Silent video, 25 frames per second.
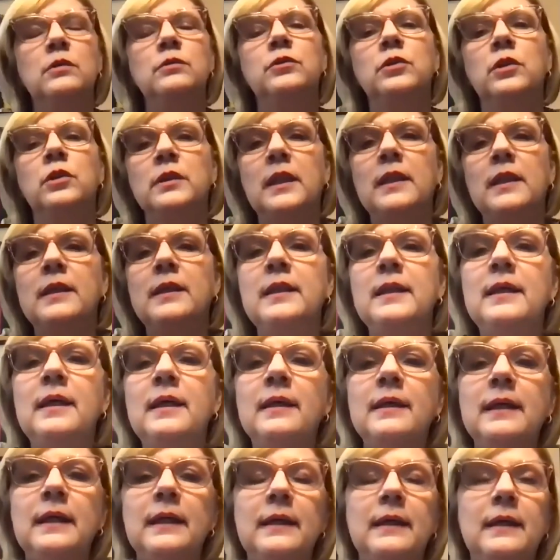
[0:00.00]
Yo, te
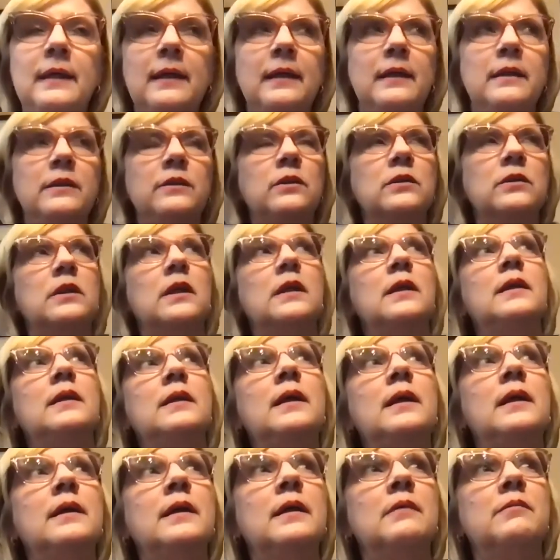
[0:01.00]
diría que, yo te
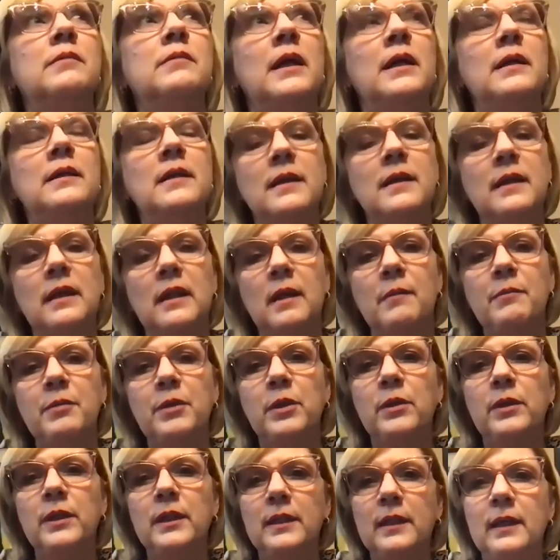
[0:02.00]
diría que más allá que la
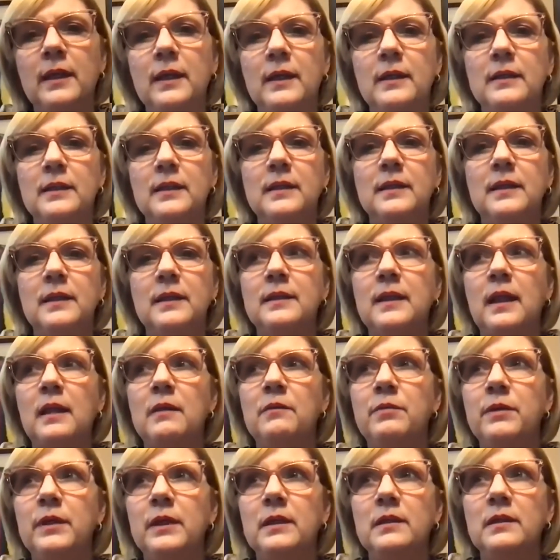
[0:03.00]
prioridad, es que
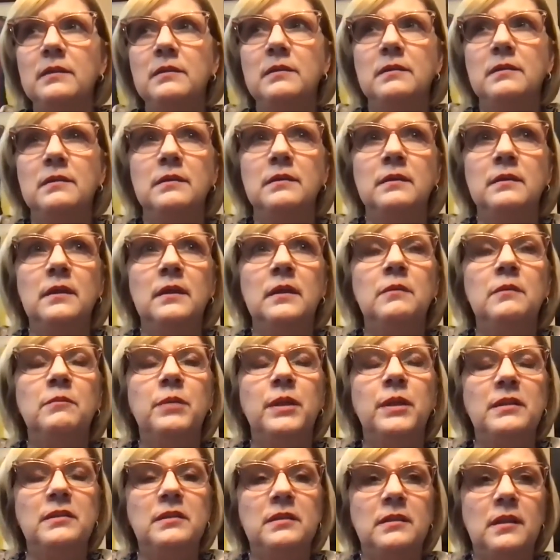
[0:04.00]
tal vez
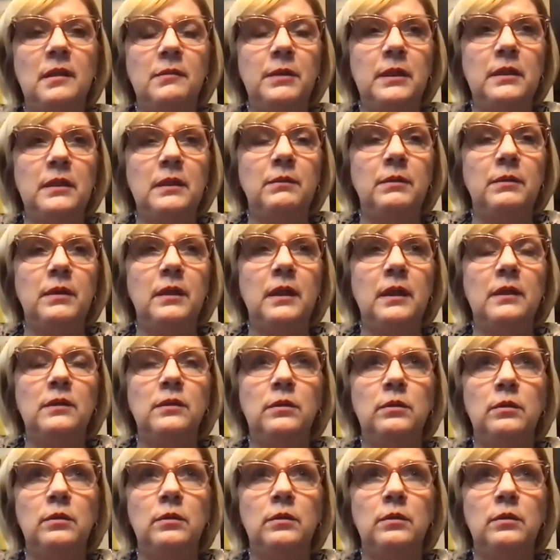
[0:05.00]
precisamente, ¿verdad?